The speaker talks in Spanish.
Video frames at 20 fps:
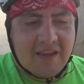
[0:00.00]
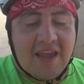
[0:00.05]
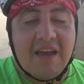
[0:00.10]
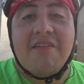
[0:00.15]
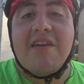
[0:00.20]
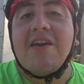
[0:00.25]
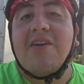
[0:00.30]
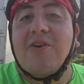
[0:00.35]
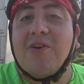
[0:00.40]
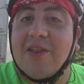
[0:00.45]
y
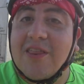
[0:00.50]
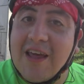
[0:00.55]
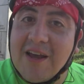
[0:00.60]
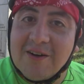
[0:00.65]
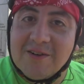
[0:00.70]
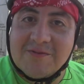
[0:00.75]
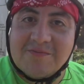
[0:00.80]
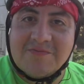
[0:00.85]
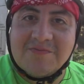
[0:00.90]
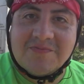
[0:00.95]
había
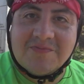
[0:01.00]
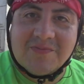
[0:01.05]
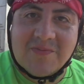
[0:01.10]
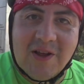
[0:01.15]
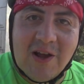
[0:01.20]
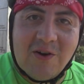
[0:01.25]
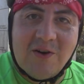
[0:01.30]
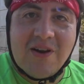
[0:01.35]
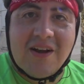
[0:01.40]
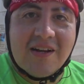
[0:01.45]
engordado.
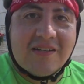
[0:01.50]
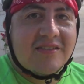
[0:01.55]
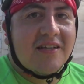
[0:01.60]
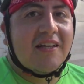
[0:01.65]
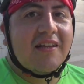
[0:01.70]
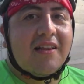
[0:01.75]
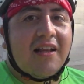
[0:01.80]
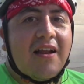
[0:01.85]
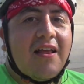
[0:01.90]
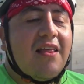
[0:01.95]
Ya la universidad
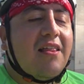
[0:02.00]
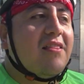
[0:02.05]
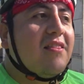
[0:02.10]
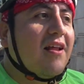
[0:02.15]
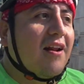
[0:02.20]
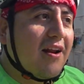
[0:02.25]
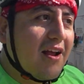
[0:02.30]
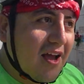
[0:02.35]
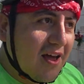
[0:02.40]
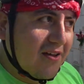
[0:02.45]
entré
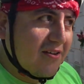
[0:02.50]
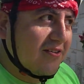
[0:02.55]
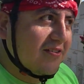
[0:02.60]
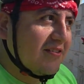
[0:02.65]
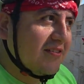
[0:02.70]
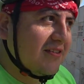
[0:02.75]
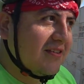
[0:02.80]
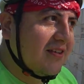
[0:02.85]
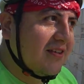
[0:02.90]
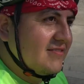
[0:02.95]
delgado.
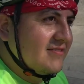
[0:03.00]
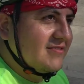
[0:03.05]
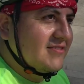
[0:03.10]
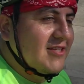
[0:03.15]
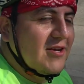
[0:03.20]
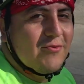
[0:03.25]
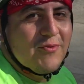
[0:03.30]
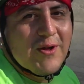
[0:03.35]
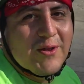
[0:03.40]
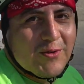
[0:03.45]
Si
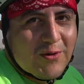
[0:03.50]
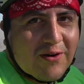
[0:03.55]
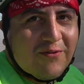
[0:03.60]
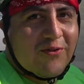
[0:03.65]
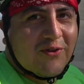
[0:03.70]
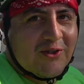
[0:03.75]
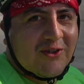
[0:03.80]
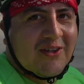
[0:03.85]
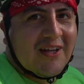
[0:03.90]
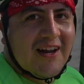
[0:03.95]
encuentro una
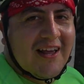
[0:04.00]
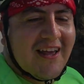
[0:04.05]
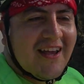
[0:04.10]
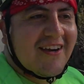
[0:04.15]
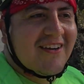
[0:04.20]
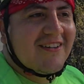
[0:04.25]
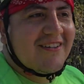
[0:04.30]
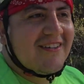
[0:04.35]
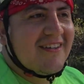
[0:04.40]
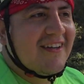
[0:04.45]
foto te la
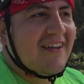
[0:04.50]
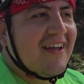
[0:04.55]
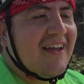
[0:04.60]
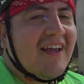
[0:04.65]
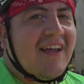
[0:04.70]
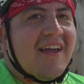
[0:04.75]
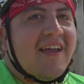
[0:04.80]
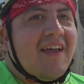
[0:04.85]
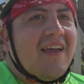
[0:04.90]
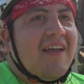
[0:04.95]
dejo.
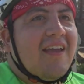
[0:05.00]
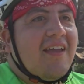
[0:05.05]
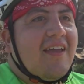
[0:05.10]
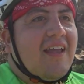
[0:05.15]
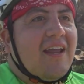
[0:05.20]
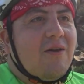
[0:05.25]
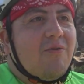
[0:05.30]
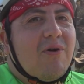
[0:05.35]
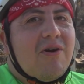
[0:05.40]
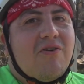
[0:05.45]

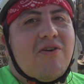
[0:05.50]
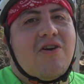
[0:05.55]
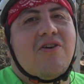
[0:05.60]
Y luego